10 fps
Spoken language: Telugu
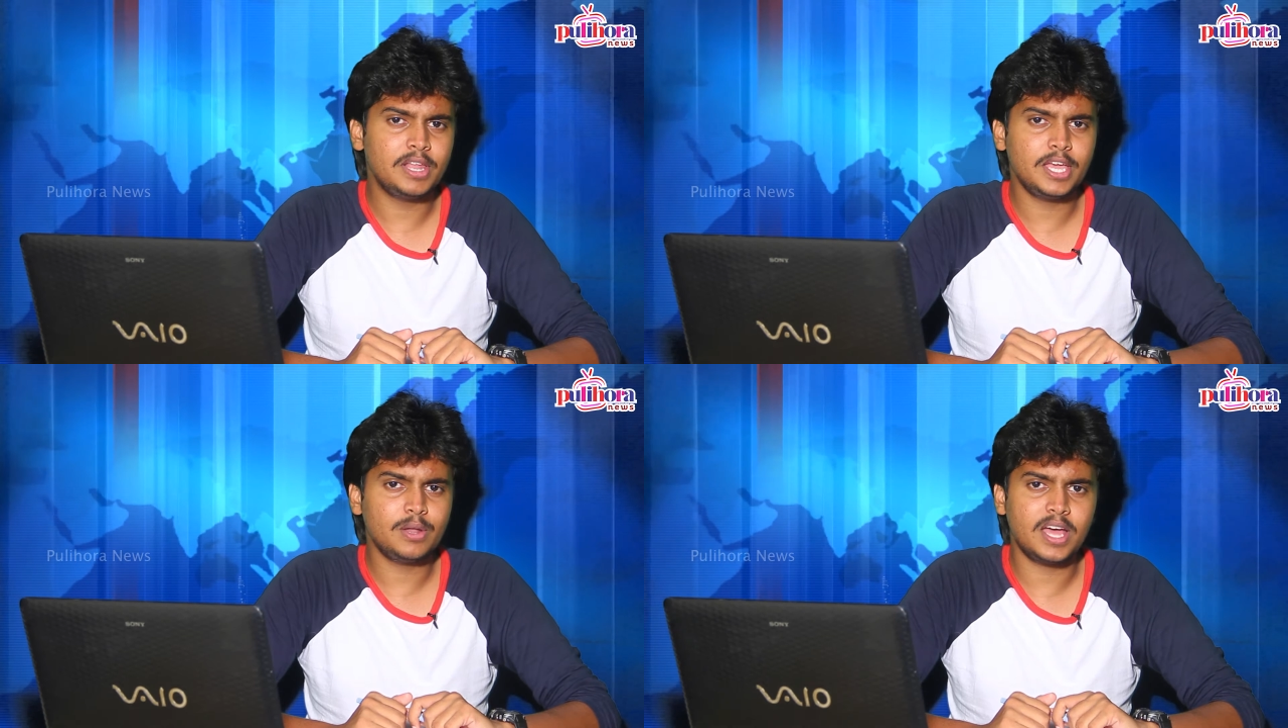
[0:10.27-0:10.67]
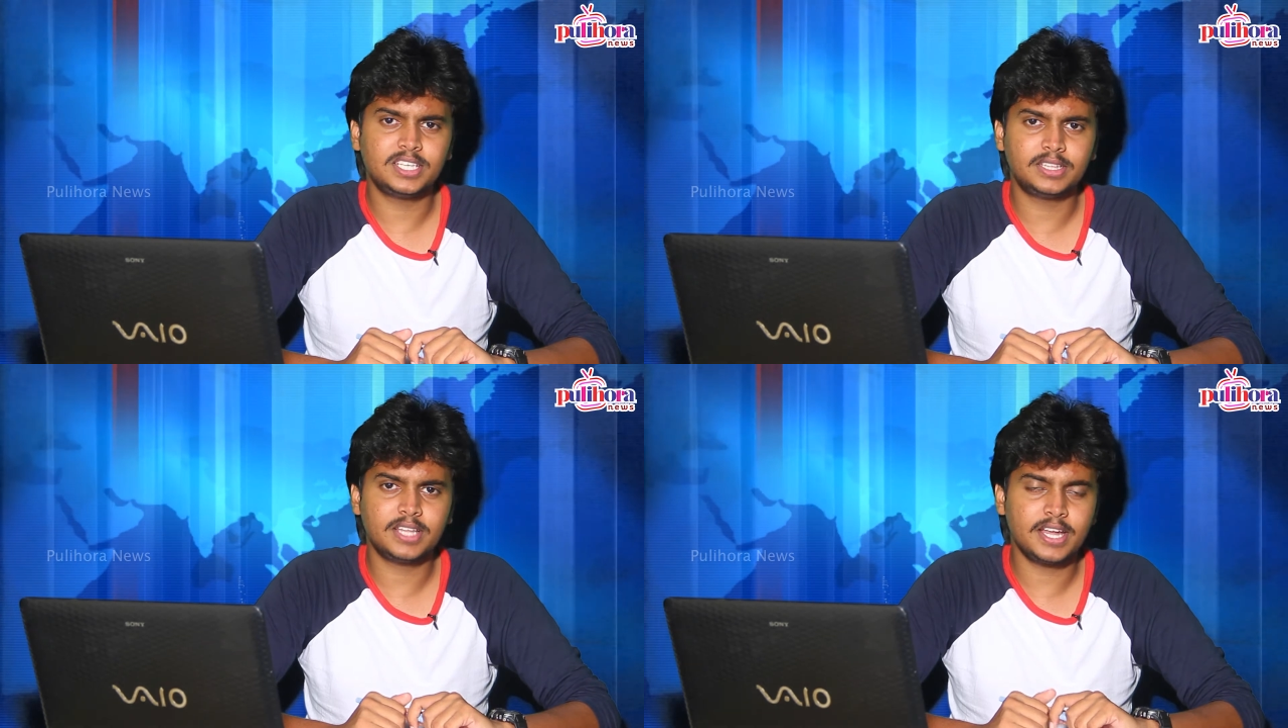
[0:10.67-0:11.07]
హీరో
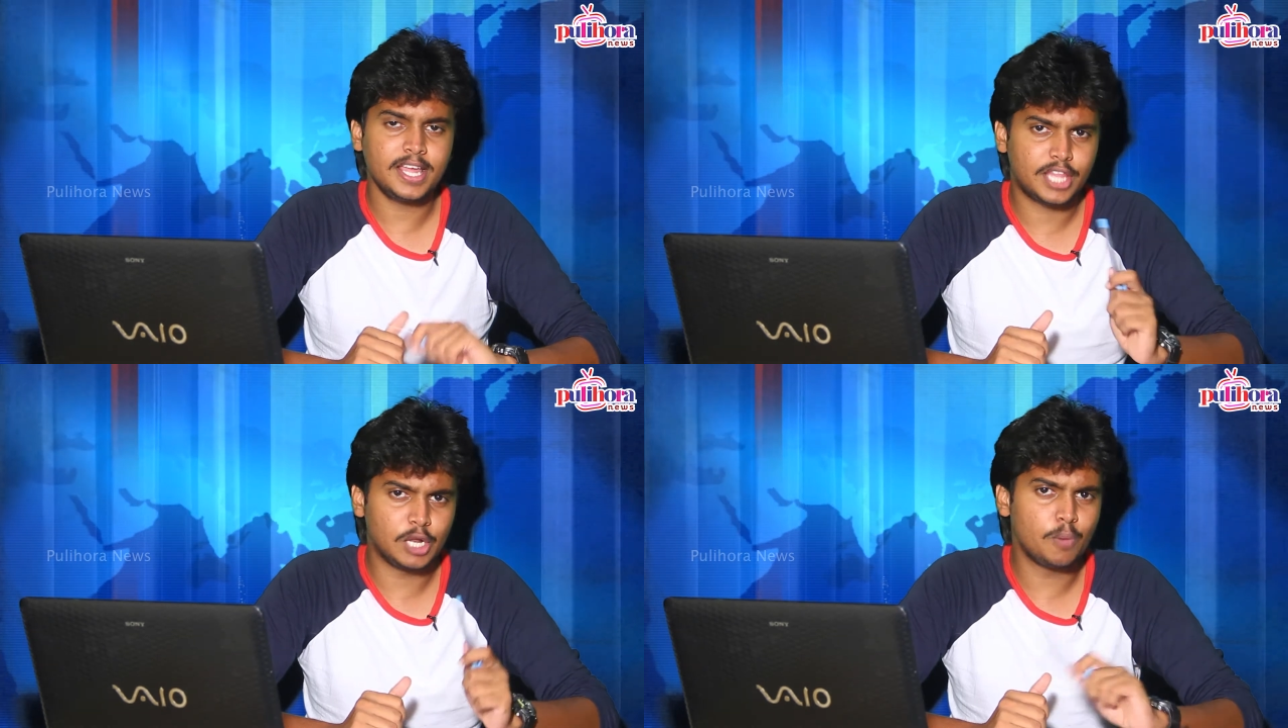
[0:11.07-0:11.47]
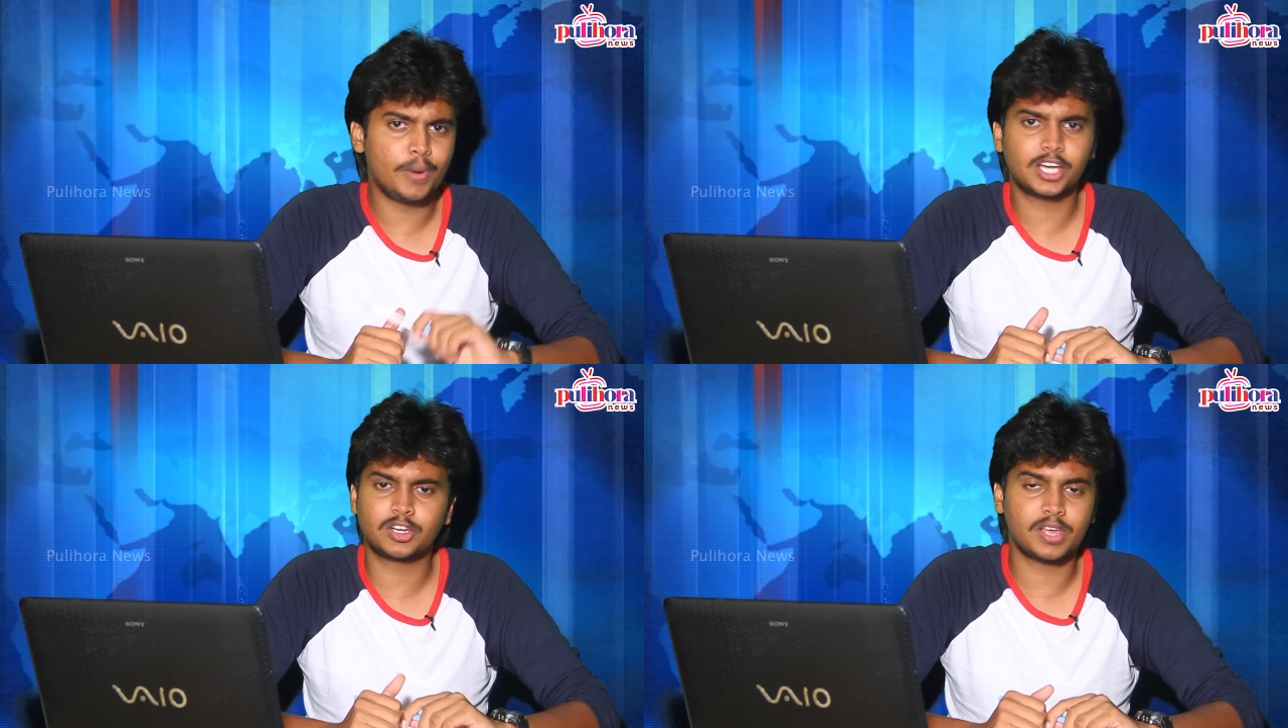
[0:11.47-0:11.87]
అజిత్ అంటే తెలుగు
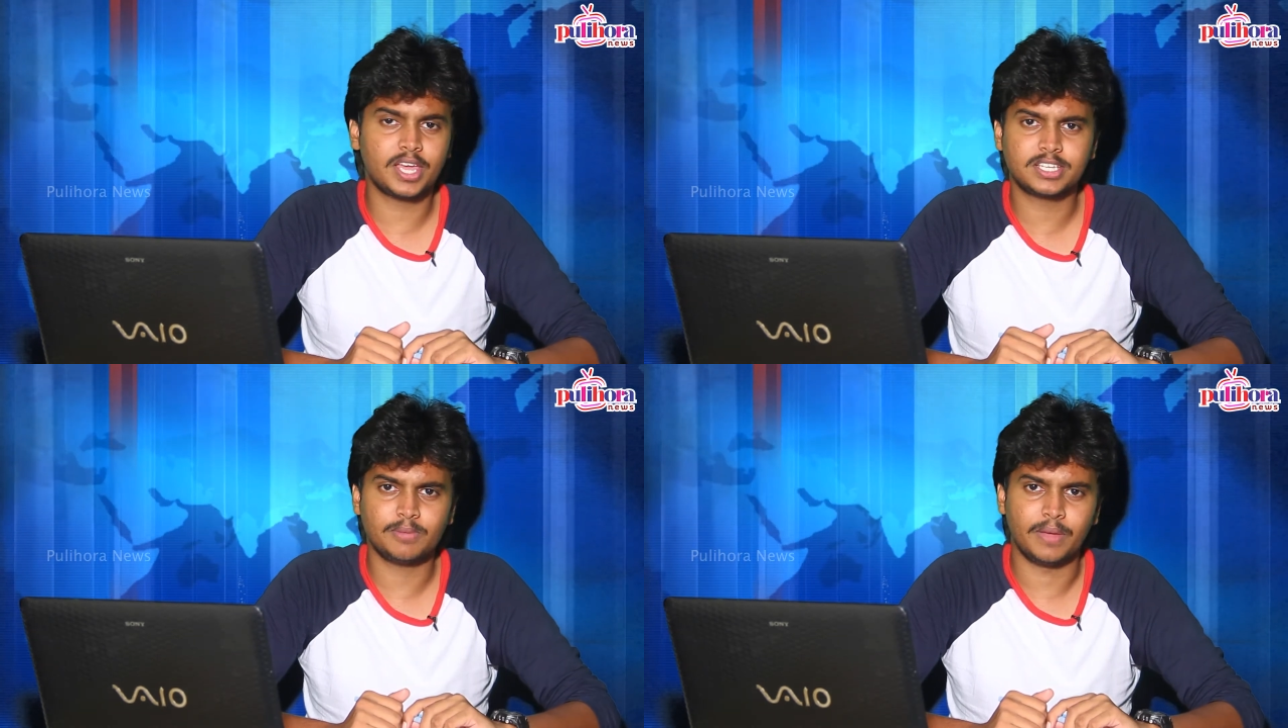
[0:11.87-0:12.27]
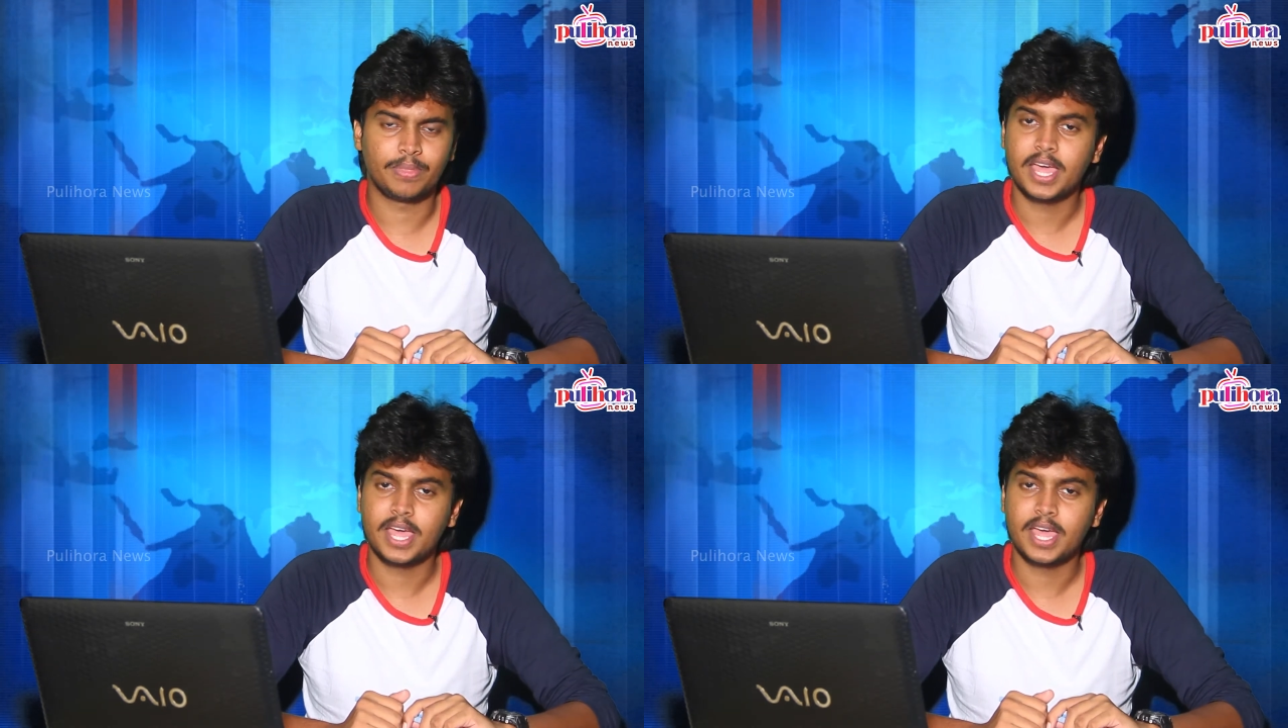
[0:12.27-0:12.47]
ప్రేక్షకులకి ఇష్టమే